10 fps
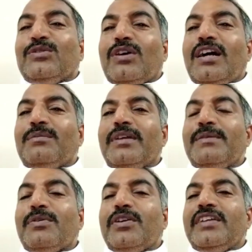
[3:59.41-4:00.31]
तो
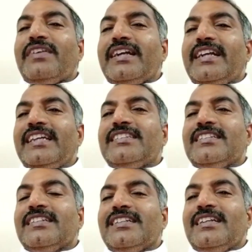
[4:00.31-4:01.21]
हमने 45
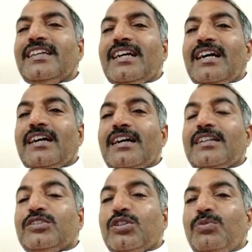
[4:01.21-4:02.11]
डेज
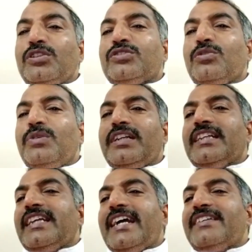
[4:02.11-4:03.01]
2400 मीटर
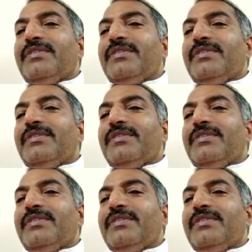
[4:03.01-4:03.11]
की हाइट